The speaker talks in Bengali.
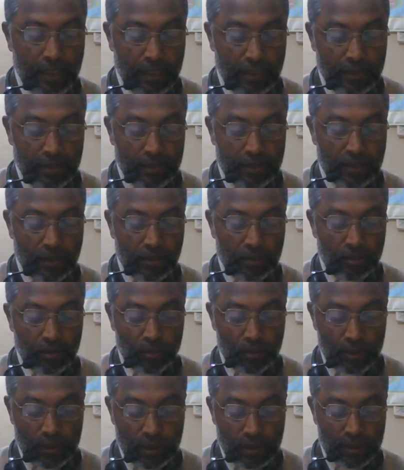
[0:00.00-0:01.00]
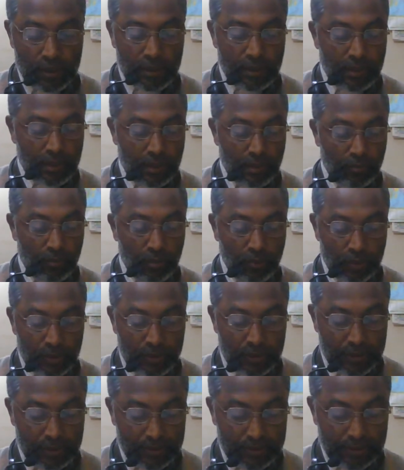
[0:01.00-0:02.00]
এই কারণে ঐতিহাসিকরা
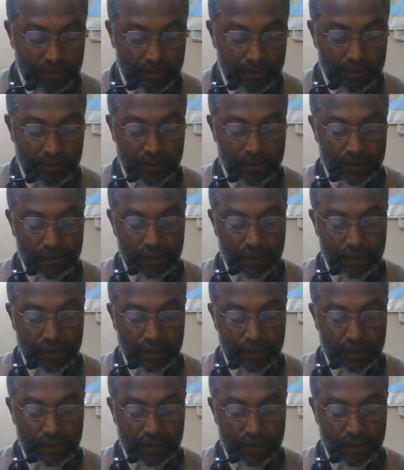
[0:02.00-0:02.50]
বলতেছেন যে যে